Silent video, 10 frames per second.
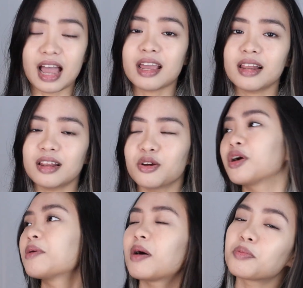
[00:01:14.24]
dahil
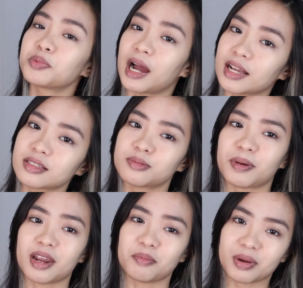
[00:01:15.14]
yung ibang brands,
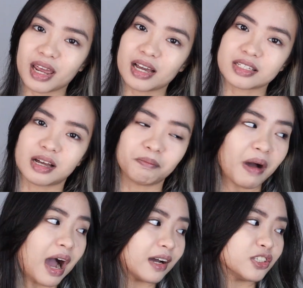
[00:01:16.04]
pare-parehas ng
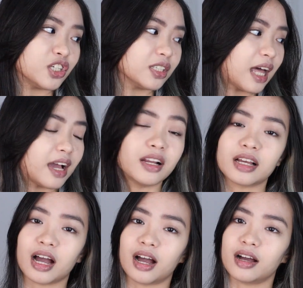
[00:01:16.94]
packaging dahil
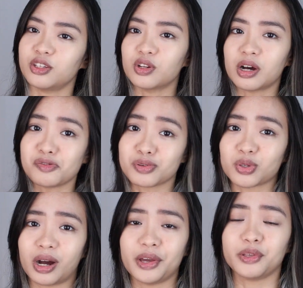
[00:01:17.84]
nga, yun ang
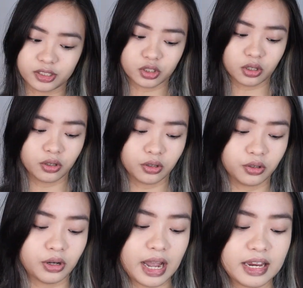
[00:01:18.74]
uso ngayon.
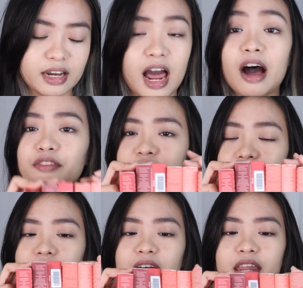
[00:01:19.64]
So, I love
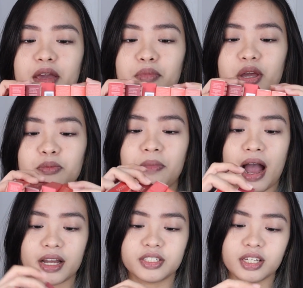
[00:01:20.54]
na naiba yung
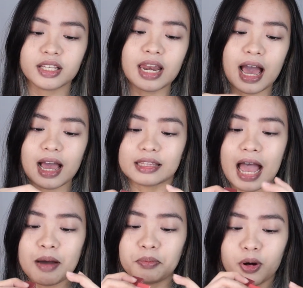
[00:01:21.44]
packaging nila.
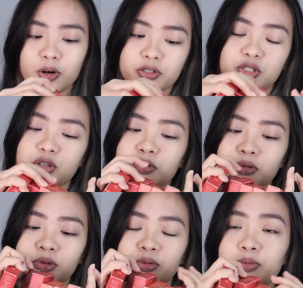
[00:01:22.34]
Tapos,
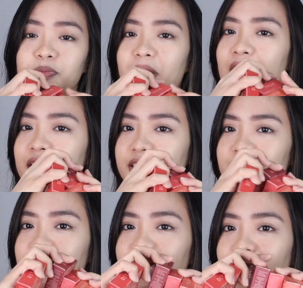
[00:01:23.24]
yung
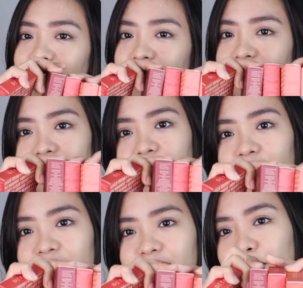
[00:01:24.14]
packaging nila,
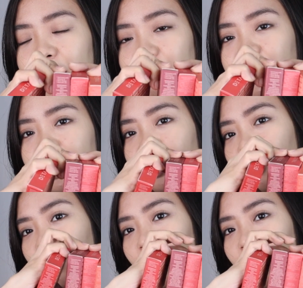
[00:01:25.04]
ayan, iba-iba din yung